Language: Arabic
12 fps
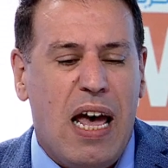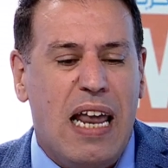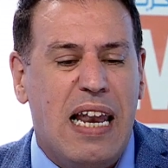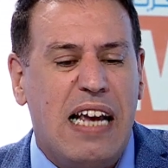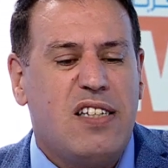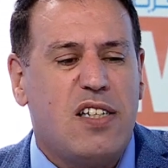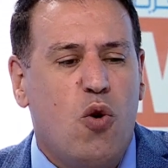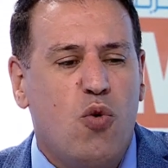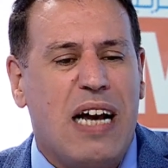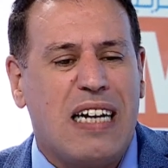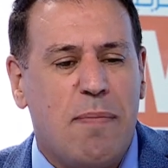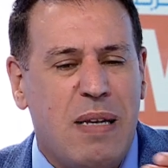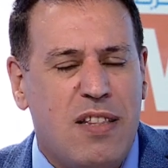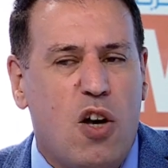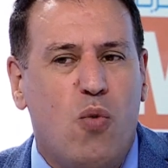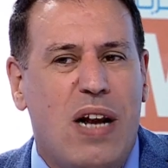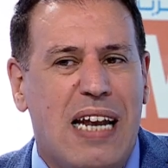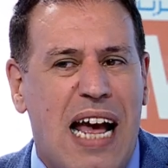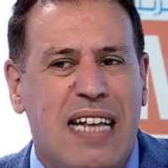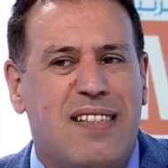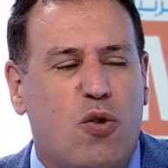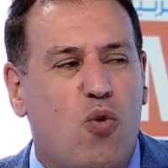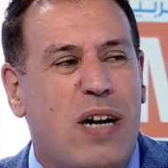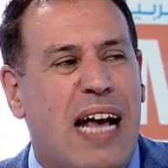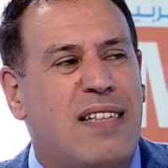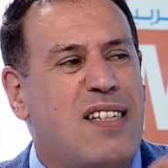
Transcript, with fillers: ليس هناك من دوله الان تكون ان